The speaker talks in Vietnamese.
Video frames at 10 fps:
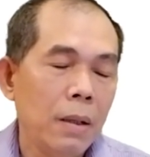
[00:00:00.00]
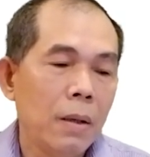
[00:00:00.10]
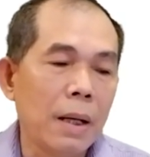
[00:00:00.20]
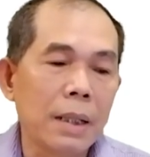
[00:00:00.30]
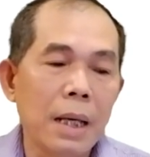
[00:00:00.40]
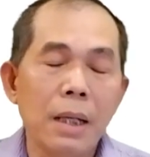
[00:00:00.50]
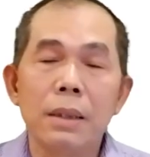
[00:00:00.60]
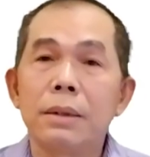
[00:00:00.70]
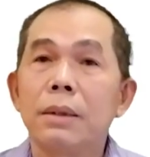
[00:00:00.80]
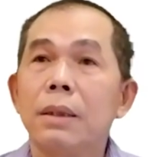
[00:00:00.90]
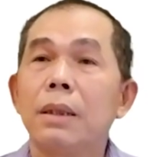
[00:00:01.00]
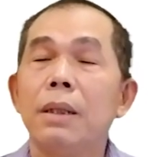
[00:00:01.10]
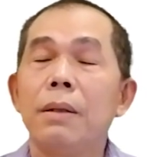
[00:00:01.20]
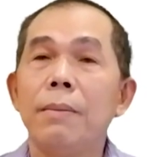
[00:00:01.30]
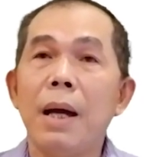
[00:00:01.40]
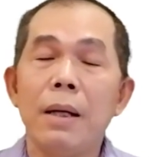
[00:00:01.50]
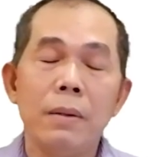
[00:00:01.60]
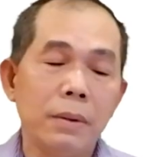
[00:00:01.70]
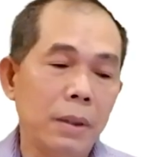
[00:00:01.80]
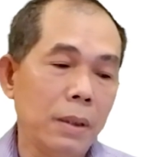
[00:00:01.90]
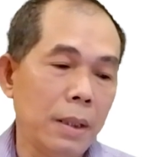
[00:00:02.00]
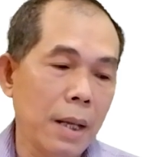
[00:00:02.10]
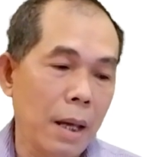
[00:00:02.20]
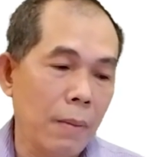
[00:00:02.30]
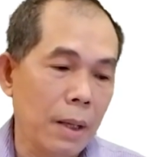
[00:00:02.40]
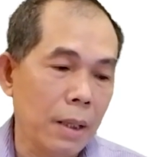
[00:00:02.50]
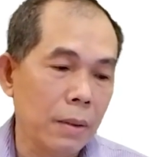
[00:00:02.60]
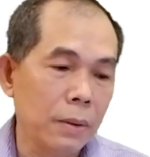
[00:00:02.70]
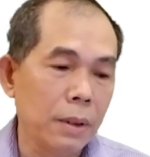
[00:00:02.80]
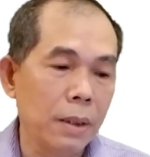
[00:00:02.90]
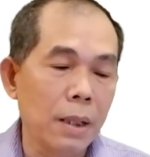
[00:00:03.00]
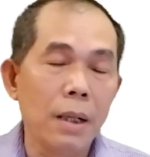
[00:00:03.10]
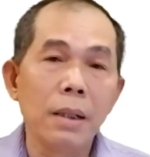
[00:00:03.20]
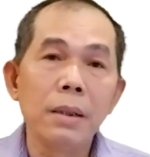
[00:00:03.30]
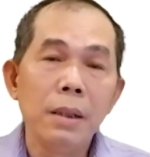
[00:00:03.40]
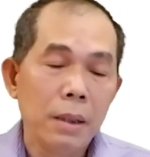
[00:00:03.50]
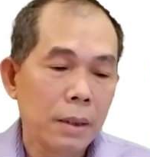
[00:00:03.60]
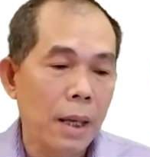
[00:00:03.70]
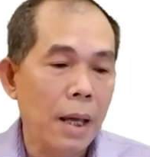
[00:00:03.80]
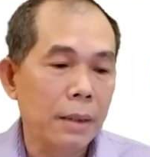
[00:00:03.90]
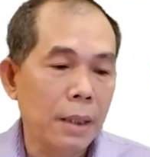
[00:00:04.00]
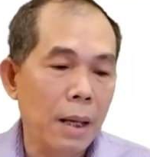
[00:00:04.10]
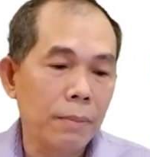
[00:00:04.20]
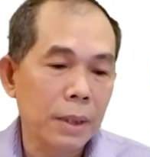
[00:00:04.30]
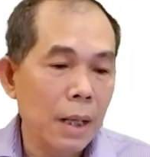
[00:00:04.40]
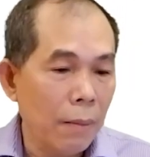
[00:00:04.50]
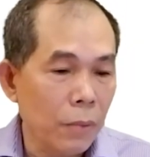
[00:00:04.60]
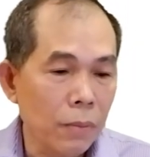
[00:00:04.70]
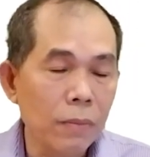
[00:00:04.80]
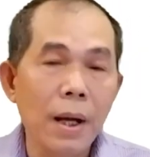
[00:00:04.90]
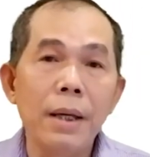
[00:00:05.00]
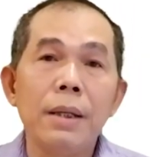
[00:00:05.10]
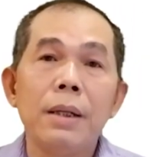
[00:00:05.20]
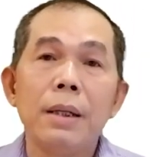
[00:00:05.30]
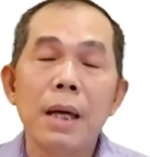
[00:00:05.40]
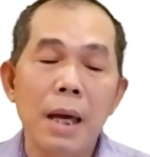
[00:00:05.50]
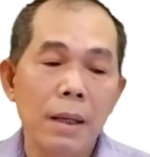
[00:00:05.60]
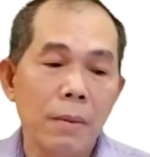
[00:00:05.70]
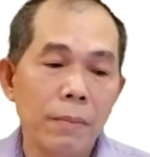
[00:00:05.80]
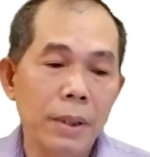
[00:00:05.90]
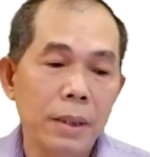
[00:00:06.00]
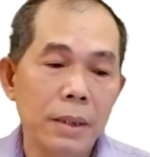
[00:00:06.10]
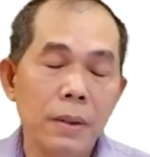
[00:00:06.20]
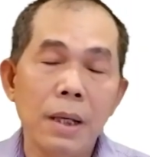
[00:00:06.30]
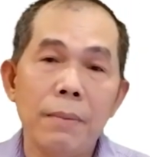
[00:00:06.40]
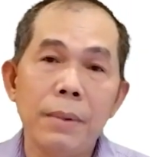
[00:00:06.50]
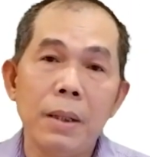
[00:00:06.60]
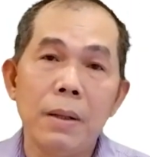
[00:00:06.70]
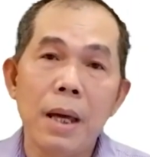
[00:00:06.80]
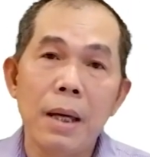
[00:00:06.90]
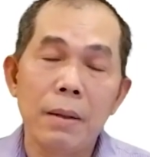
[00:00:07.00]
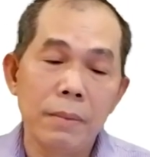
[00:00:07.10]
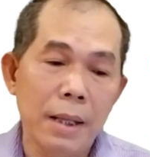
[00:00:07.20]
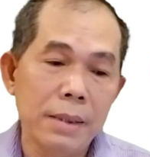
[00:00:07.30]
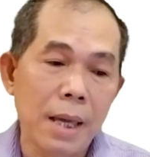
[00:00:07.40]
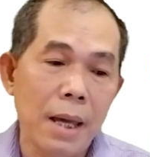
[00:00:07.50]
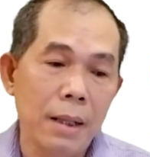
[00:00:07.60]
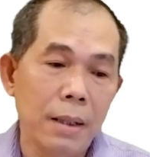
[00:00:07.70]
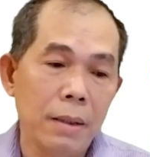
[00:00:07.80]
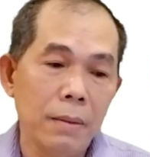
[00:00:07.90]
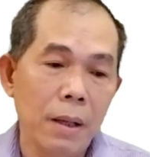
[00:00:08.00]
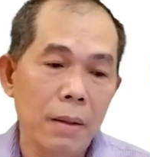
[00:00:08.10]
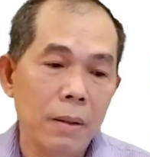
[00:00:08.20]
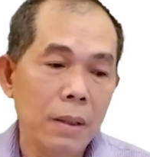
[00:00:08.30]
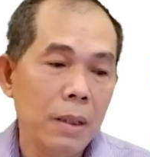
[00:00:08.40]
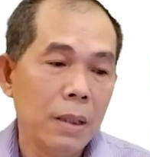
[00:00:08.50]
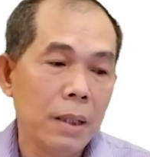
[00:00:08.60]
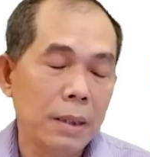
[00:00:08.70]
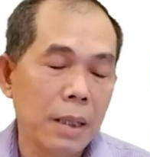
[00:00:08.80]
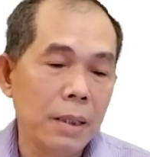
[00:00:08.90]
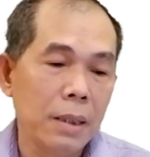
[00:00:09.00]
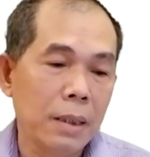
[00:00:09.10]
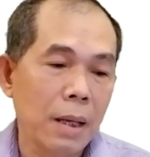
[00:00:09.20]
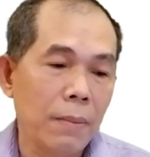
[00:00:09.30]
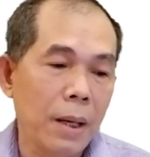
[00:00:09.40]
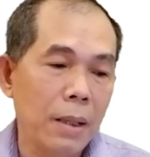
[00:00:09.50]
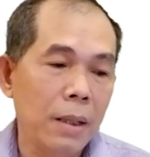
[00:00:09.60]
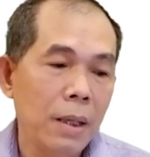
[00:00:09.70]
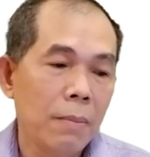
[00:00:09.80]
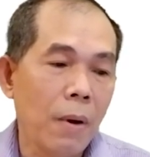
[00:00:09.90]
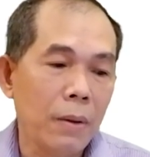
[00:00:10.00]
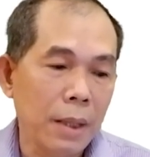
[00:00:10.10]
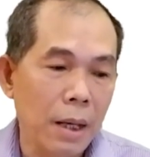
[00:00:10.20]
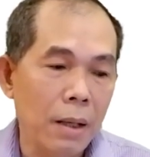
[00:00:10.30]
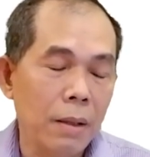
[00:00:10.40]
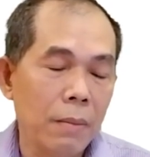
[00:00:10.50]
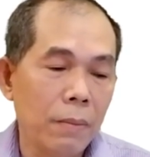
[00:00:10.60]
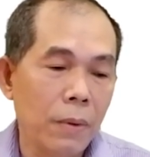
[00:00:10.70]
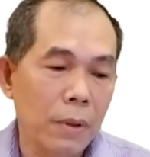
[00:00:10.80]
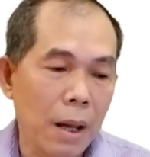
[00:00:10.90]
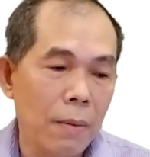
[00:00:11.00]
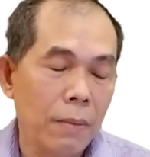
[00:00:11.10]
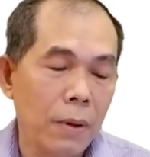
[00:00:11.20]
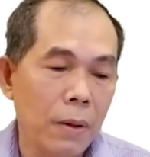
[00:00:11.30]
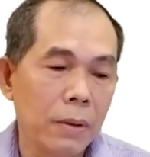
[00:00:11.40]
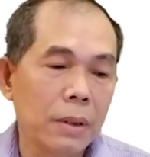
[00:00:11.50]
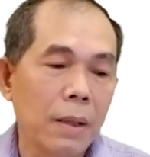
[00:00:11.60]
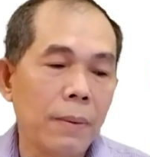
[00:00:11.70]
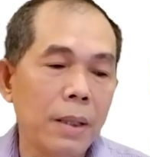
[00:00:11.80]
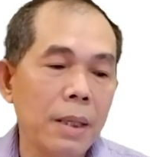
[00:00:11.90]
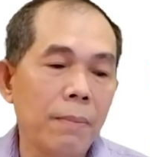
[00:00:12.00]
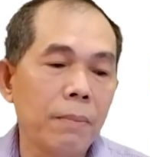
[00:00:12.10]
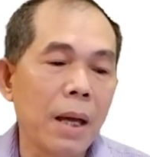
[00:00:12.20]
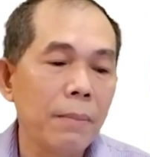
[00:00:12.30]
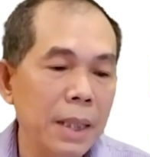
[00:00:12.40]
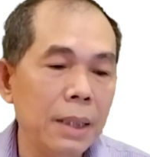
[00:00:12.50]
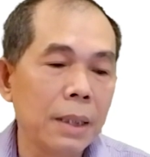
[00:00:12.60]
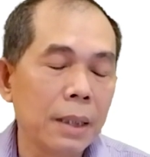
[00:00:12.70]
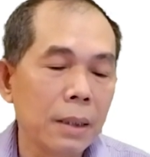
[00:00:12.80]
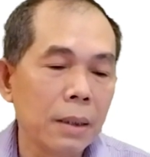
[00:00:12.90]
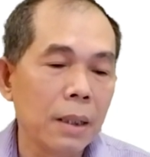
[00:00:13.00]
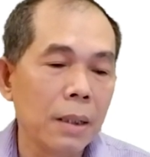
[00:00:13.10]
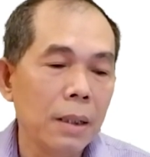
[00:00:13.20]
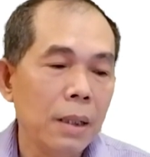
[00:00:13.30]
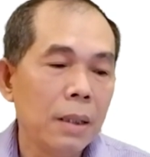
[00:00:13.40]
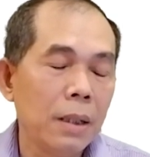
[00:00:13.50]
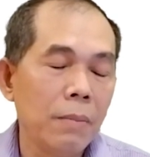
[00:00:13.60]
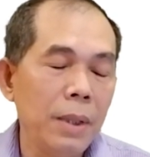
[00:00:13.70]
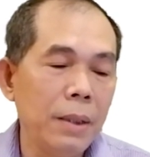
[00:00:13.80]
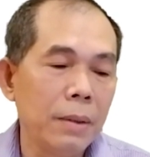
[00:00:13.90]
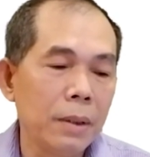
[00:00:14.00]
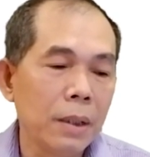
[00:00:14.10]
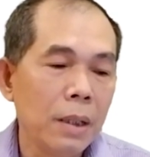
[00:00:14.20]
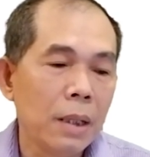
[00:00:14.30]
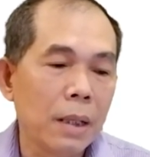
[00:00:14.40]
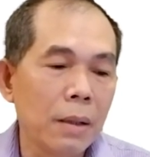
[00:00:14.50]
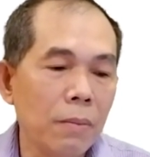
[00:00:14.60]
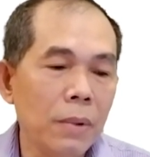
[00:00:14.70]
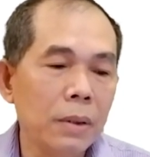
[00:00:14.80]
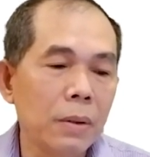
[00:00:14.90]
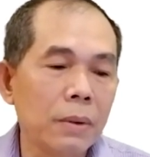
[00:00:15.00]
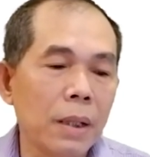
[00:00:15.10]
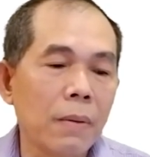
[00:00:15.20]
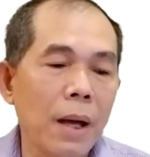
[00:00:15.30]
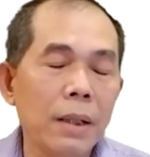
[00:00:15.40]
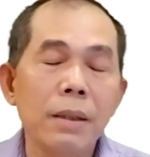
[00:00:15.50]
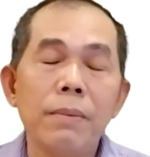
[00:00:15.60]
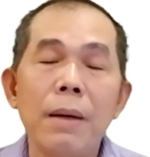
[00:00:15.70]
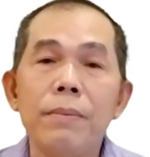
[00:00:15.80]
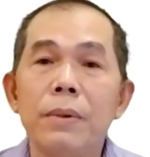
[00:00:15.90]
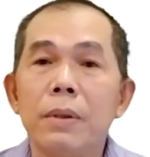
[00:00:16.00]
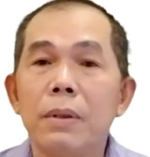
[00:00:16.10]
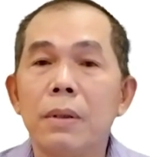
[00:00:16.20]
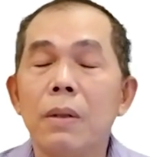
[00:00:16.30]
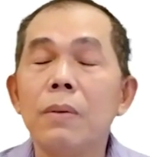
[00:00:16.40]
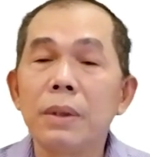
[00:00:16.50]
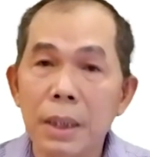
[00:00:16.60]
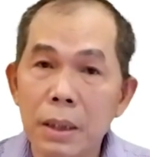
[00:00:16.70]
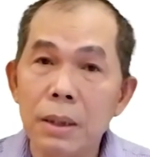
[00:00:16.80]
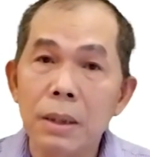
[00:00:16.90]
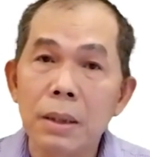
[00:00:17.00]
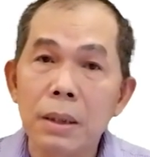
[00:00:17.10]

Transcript: hoặc là khi các bạn rút tiền ngân hàng hoặc là rút tiền ở thẻ ATM tự động cũng vậy ai cũng biết cái trường hợp này rồi ai cũng đã xài rồi đúng không là ta ta phải bỏ thẻ vô ra rồi ta phải nhập mã pin đúng chưa nếu pin là đúng chủ tài khoản thì phép cho rút tiền